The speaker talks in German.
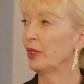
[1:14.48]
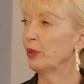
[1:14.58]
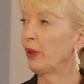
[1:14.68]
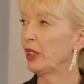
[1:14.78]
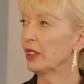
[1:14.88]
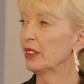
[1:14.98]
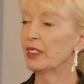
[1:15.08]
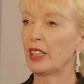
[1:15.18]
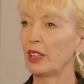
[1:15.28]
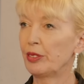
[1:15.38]
ich meine, das sind
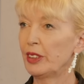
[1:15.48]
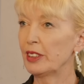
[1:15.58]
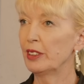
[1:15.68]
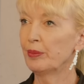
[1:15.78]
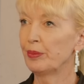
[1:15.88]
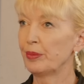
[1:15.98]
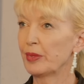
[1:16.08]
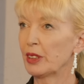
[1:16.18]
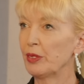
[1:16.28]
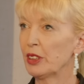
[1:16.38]
Salafisten,
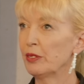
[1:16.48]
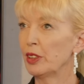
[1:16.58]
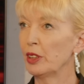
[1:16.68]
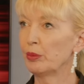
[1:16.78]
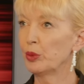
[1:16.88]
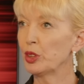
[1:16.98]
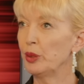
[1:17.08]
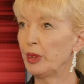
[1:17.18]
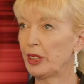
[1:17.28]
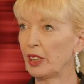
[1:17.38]
das wissen wir.
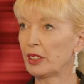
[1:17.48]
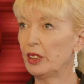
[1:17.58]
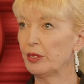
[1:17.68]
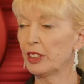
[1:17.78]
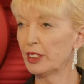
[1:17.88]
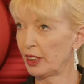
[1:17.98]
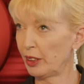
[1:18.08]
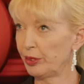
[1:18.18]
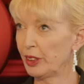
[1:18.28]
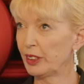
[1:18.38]
Muslim Interaktiv sind
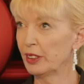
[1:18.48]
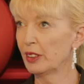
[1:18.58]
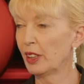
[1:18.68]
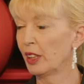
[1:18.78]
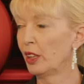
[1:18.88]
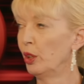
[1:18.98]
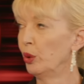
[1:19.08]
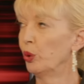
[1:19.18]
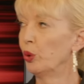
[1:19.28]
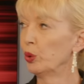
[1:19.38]
Salafisten.
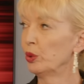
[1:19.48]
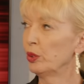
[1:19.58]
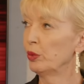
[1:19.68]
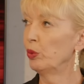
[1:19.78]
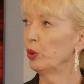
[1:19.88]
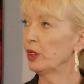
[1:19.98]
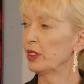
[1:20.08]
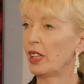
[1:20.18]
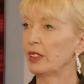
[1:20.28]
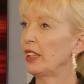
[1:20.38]
Und wo ist
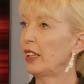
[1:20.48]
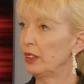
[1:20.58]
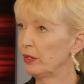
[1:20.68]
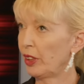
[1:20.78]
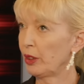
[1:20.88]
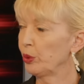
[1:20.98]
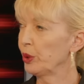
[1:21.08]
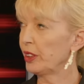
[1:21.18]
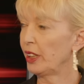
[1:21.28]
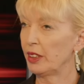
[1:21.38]
da der Haldenwang? Wo
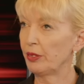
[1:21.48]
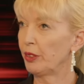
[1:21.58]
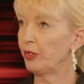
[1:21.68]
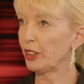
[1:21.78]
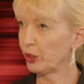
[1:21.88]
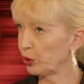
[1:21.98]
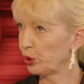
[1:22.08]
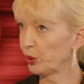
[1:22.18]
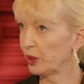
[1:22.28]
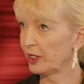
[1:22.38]
ist da der
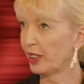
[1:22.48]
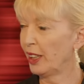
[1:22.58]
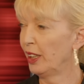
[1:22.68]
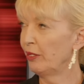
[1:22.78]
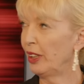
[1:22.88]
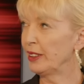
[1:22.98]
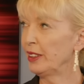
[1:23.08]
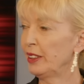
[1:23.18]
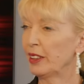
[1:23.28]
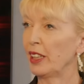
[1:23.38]
Verfassungsschutz? Weil sie
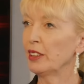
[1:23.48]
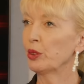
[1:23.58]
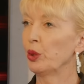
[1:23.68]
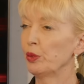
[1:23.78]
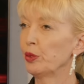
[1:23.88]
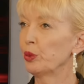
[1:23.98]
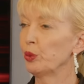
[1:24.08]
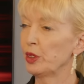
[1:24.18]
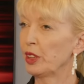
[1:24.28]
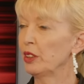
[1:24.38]
hier ganz offen
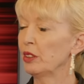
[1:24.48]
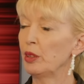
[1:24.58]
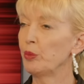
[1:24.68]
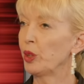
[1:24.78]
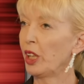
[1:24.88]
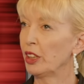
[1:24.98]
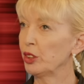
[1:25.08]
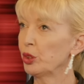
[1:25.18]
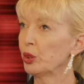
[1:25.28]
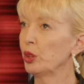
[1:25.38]
unsere
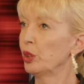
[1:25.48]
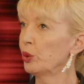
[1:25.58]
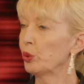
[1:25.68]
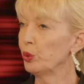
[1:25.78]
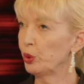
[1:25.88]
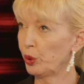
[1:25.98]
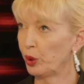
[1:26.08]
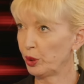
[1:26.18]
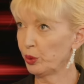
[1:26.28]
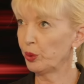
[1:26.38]
demokratische
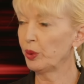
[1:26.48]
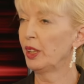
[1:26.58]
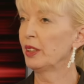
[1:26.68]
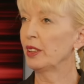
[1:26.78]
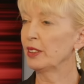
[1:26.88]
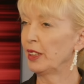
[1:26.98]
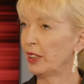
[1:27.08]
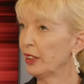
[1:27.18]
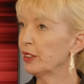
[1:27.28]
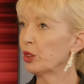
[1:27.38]
Grundordnung
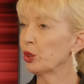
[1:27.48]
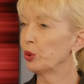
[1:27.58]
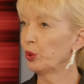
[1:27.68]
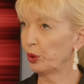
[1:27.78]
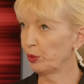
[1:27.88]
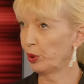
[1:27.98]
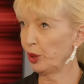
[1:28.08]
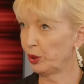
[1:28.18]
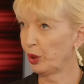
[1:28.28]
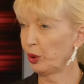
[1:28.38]
tatsächlich zerstören
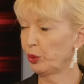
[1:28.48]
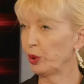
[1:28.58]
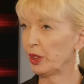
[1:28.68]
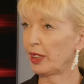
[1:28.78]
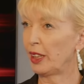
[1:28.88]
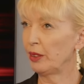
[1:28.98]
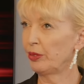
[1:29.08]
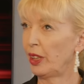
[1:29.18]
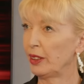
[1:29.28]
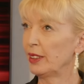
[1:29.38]
wollen und durch ein
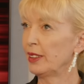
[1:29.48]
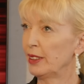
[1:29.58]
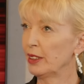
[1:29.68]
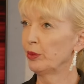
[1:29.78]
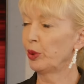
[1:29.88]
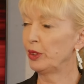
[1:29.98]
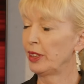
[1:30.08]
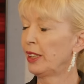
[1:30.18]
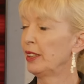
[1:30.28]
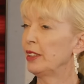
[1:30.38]
Kalifat ersetzen wollen.
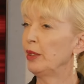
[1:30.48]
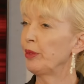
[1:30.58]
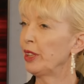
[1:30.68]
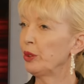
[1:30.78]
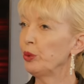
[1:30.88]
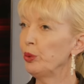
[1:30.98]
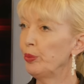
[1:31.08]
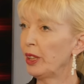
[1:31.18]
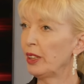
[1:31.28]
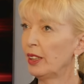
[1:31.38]

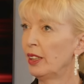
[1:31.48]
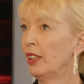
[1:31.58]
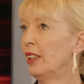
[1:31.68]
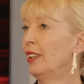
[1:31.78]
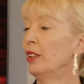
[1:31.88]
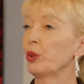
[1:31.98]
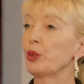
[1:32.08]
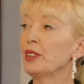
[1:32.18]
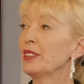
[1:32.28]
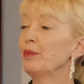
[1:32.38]
Demgegenüber
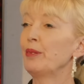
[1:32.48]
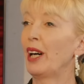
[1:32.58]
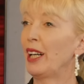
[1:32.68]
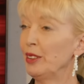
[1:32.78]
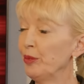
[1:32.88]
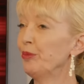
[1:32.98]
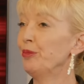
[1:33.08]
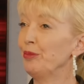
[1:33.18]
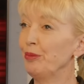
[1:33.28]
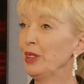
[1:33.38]
rücken sie an
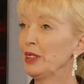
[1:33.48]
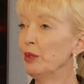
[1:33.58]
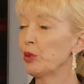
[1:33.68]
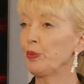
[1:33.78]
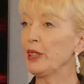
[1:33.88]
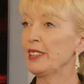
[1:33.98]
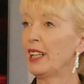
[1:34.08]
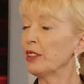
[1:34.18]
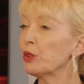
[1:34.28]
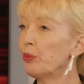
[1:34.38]
mit einem
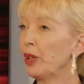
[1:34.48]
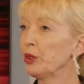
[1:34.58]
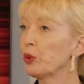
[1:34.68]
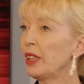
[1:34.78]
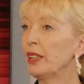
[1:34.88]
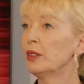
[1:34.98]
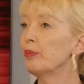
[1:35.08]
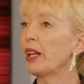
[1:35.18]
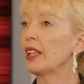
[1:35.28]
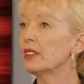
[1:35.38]
Spezialkommando gegen ein
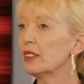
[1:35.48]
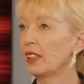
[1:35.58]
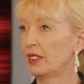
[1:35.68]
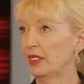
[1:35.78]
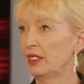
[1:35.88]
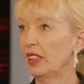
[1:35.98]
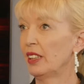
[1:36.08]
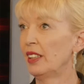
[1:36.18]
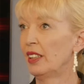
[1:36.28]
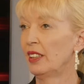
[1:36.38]
paar Rentner. Hm. Ja,
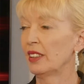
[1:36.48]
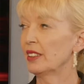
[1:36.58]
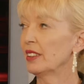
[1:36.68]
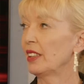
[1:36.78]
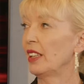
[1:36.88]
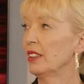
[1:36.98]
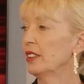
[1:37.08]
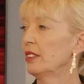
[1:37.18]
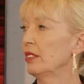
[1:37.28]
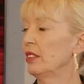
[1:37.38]
das ist
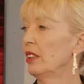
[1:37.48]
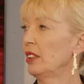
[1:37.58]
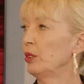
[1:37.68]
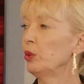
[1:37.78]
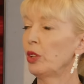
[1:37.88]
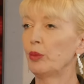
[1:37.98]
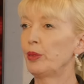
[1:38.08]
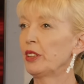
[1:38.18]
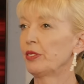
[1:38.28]
alles äh, eine unglaubliche